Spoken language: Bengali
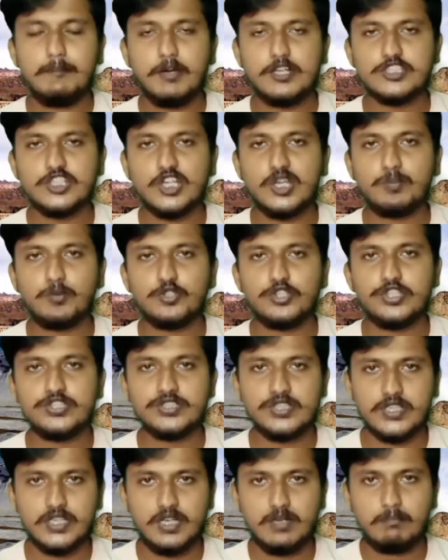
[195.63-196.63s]
হিমাচল
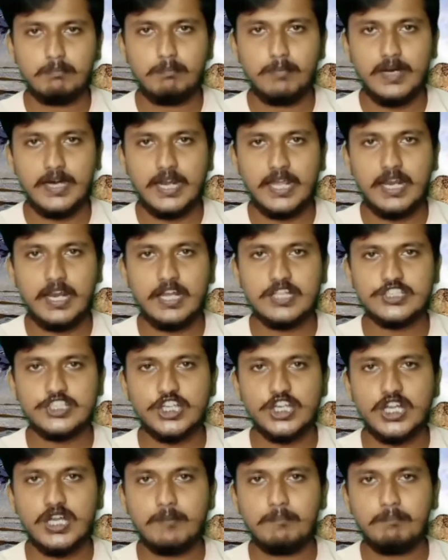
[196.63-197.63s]
প্রদেশের
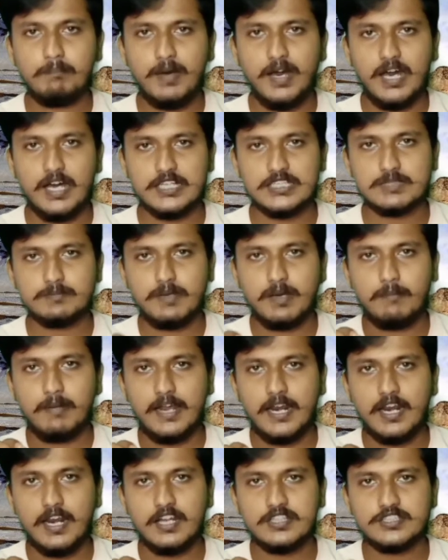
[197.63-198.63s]
বারালাচালা পাস বা
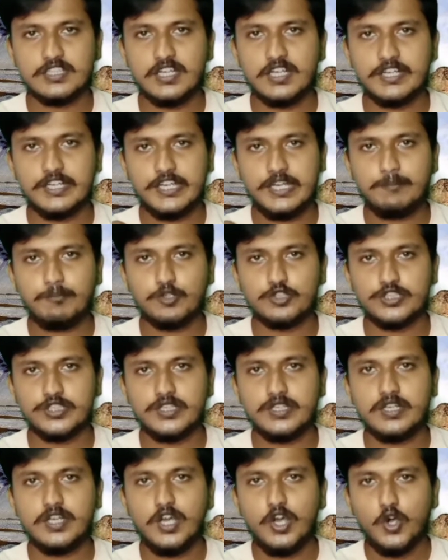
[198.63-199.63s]
বারালাচালা
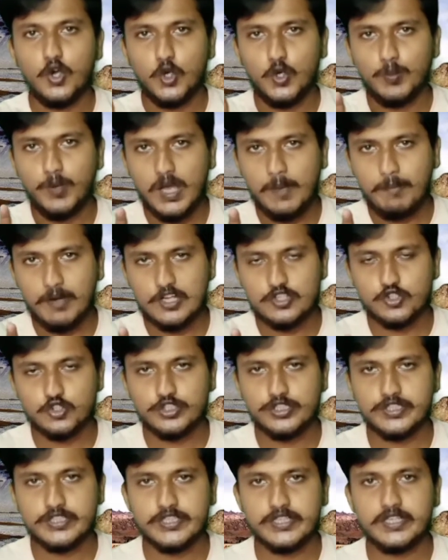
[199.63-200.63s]
গিরিপথের উভয় পার্শ্ব
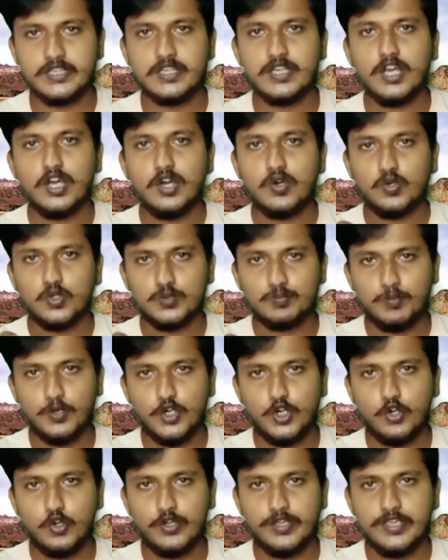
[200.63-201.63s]
থেকে
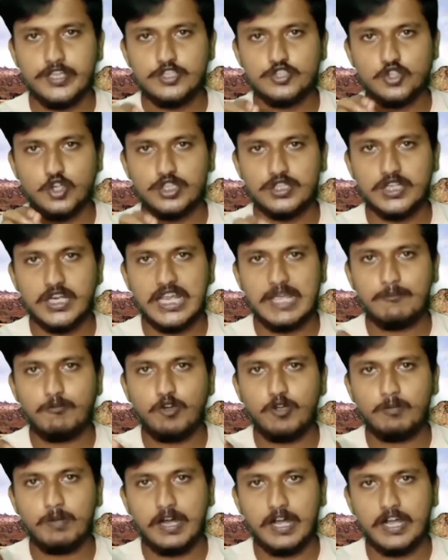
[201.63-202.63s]
উৎপন্ন হয়ে চন্দ্রা
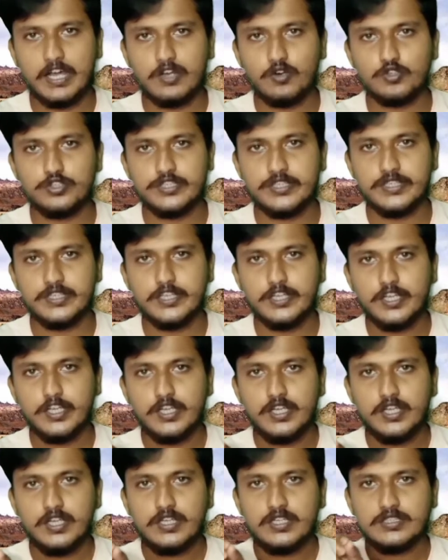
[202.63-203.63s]
এবং ভাগা নদী
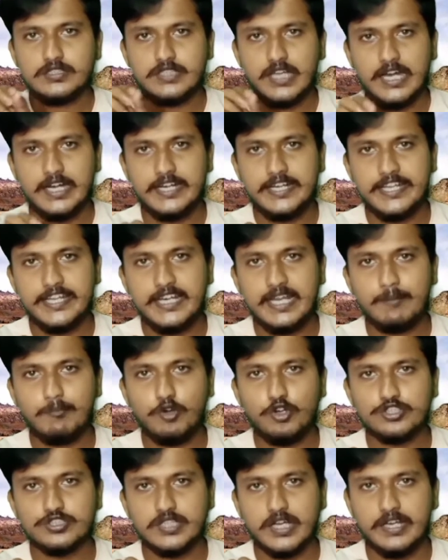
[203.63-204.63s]
তান্ডি
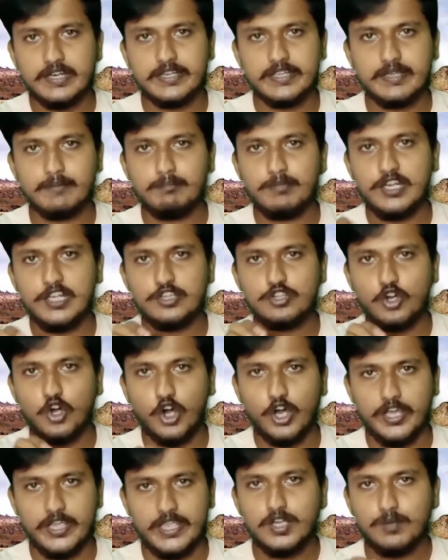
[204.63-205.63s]
নামক স্থানে মিলিত
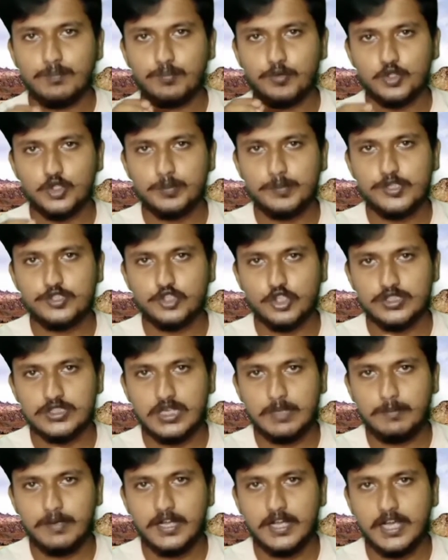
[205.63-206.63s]
হয় প্রথমে
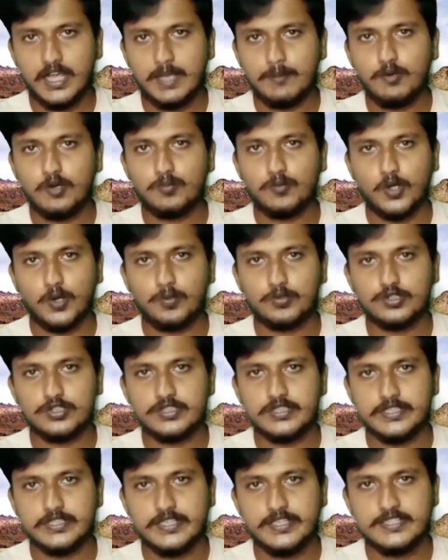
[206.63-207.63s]
চন্দ্রাভাগা এবং
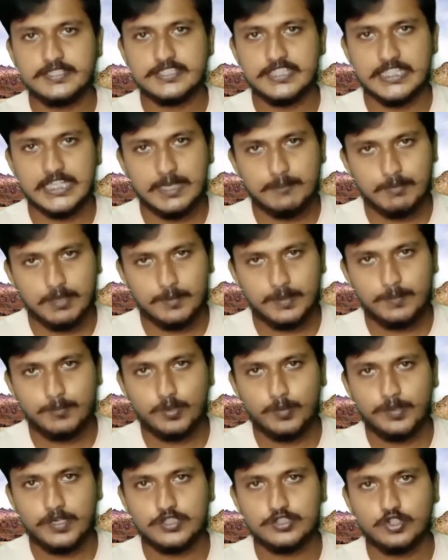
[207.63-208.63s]
পরবর্তীতে চেনাব নামে
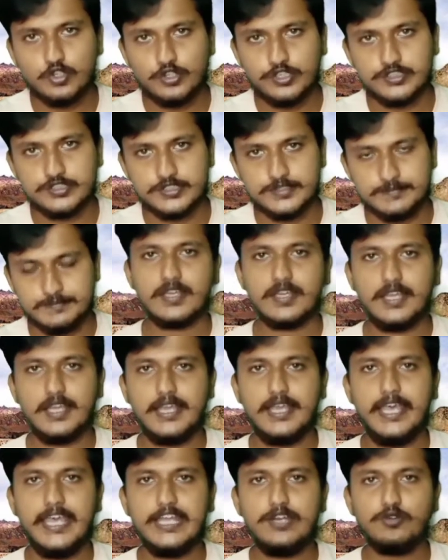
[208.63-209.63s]
প্রবাহিত হয়েছে
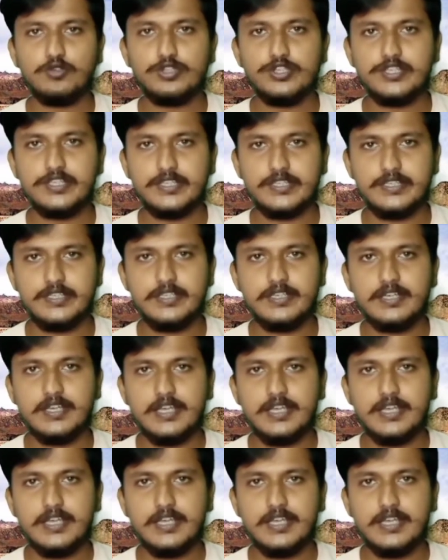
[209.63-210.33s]
এই নদীটি